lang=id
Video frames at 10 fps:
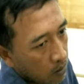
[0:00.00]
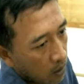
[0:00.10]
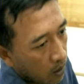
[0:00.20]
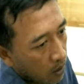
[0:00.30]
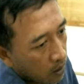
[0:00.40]

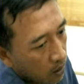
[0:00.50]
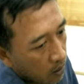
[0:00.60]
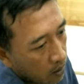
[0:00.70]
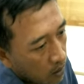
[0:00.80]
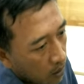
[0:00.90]
setelah
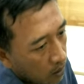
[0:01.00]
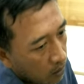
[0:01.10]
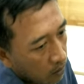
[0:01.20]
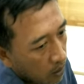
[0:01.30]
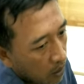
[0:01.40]
ada jalan
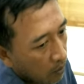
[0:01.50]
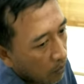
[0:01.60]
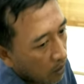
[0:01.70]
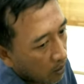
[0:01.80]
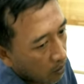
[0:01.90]

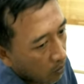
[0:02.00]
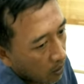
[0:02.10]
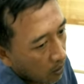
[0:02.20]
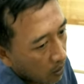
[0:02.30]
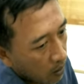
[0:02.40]
perdamaian
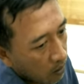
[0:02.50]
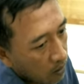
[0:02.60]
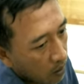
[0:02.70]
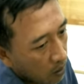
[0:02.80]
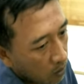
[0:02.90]
keluarga
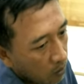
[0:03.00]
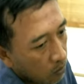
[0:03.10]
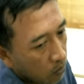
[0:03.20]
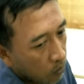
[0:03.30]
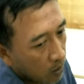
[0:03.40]
saya
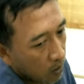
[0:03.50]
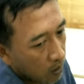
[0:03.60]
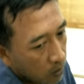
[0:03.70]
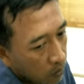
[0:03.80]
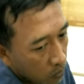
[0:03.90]
minta
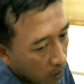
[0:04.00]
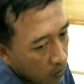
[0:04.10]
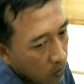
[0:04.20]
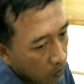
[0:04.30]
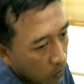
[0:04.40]
izin
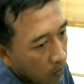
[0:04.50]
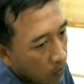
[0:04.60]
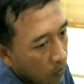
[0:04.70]
pulang udah boleh